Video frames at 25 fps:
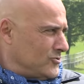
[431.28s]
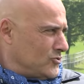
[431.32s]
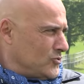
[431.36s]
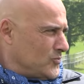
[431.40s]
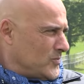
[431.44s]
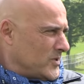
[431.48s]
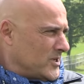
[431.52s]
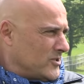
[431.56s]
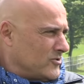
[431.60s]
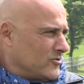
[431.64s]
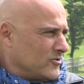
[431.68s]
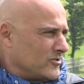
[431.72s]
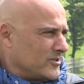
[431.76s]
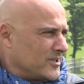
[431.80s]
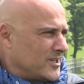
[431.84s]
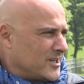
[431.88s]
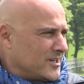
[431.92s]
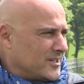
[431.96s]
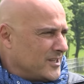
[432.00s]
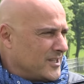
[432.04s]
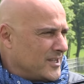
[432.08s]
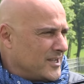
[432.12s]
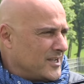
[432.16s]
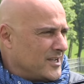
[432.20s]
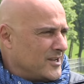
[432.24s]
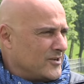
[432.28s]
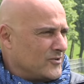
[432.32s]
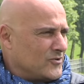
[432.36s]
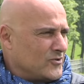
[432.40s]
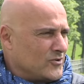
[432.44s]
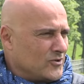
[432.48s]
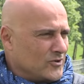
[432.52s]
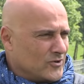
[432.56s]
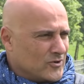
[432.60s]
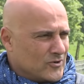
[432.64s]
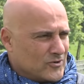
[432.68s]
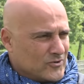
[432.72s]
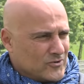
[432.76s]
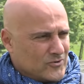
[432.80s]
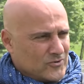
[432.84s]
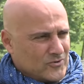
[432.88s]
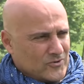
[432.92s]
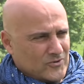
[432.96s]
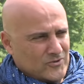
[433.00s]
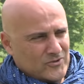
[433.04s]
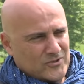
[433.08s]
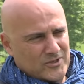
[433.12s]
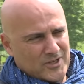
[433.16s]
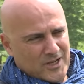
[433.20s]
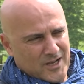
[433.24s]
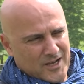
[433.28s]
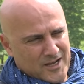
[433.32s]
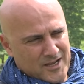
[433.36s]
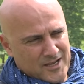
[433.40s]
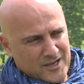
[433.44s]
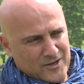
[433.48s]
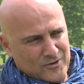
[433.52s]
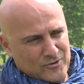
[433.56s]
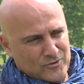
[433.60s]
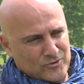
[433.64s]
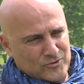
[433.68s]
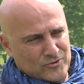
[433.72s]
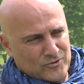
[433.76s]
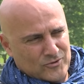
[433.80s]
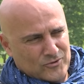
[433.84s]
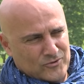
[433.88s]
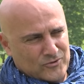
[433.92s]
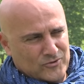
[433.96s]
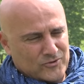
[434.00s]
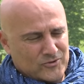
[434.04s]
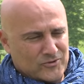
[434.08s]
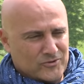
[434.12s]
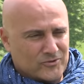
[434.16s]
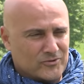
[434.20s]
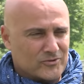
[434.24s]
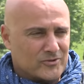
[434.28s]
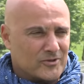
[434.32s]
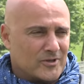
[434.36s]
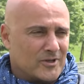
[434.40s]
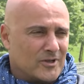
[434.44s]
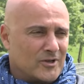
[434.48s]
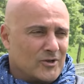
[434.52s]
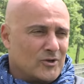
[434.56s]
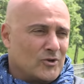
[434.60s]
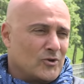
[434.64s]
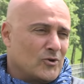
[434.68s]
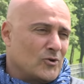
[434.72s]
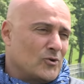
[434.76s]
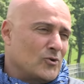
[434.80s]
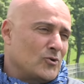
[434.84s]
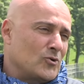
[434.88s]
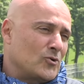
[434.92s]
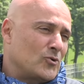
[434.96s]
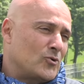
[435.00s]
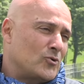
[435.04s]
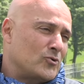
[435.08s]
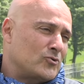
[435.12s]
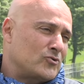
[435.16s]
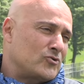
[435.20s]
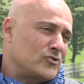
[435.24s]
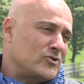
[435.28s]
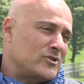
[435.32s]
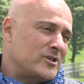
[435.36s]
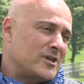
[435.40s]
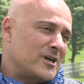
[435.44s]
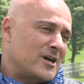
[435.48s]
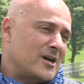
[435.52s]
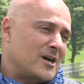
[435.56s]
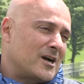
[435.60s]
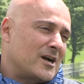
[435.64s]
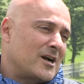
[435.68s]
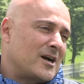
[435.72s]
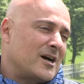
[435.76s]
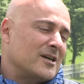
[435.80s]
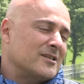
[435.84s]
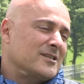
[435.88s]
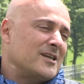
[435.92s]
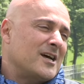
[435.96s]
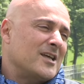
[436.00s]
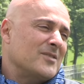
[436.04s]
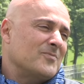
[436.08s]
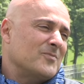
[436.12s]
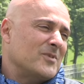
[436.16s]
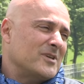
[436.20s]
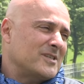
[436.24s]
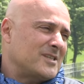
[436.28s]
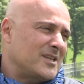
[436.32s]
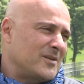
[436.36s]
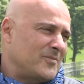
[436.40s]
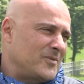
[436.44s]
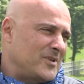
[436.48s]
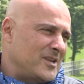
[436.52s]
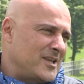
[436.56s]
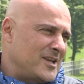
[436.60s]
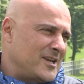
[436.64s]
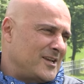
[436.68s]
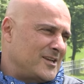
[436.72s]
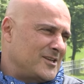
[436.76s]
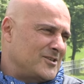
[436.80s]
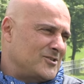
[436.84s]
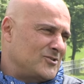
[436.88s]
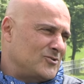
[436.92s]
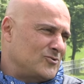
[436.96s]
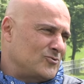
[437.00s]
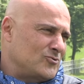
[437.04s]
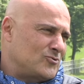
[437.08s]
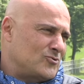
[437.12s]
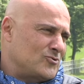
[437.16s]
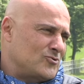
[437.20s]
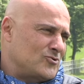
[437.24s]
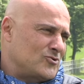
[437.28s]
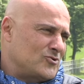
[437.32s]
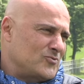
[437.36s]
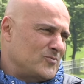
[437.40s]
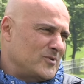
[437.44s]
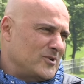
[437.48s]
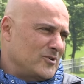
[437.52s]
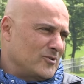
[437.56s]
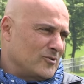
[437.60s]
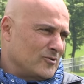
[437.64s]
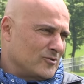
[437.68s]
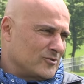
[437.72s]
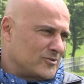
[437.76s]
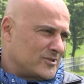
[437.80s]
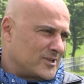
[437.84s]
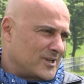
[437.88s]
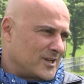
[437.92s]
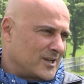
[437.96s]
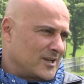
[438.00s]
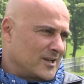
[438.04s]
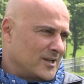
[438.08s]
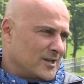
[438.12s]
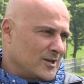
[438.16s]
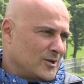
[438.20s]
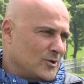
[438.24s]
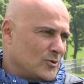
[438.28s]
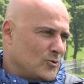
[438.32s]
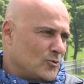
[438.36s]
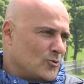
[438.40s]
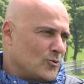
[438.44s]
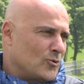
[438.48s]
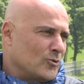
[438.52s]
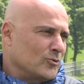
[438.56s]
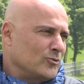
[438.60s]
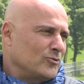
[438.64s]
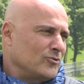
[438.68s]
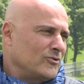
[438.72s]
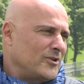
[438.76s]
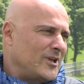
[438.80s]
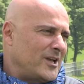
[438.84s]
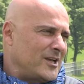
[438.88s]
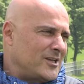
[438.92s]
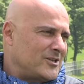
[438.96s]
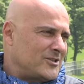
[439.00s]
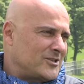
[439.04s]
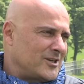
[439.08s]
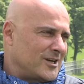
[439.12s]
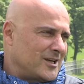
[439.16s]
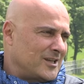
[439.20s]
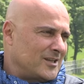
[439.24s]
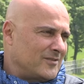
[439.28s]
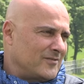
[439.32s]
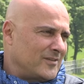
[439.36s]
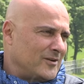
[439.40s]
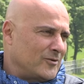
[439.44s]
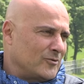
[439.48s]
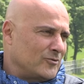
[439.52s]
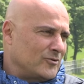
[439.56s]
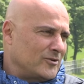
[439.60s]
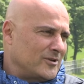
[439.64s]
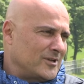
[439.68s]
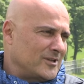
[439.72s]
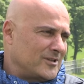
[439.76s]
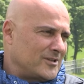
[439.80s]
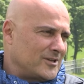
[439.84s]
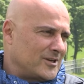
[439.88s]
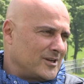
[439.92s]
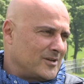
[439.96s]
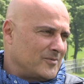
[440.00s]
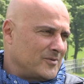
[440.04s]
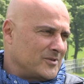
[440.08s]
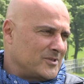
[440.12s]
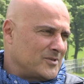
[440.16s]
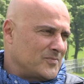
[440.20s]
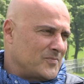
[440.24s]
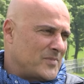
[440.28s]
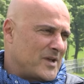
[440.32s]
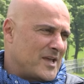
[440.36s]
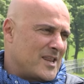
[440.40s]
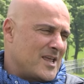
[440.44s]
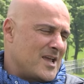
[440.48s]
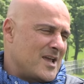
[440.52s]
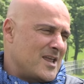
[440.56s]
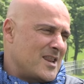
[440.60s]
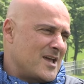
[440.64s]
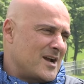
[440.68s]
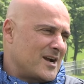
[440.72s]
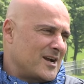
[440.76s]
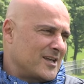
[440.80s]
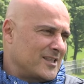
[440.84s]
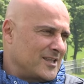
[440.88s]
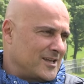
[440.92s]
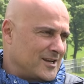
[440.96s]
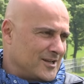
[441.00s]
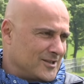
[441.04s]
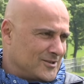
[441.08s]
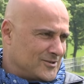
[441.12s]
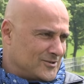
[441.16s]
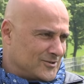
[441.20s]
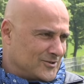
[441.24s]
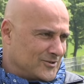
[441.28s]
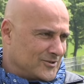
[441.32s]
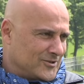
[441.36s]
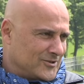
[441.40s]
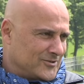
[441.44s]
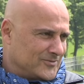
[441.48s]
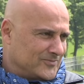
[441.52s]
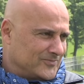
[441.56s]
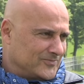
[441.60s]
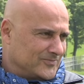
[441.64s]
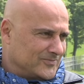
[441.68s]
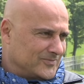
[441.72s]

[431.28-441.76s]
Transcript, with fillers: şu padoklarda her gün gördüğün, sahaya götürdüğünün, koşacağı, kazanmasa bile ikinci, üçüncü bile olsa, onun heyecanı ve onun hatırlaması beneğine kadar hatırlıyorum.